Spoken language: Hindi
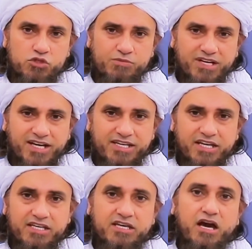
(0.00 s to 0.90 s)
उसमें कहीं
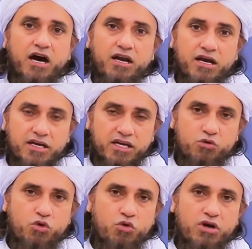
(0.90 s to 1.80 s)
ये नहीं है कि हालांकि
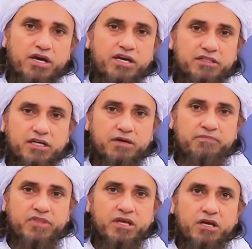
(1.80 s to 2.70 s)
इनको रोका गया था
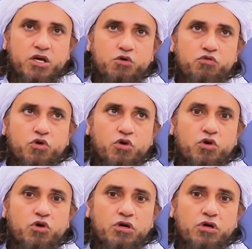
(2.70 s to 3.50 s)
वो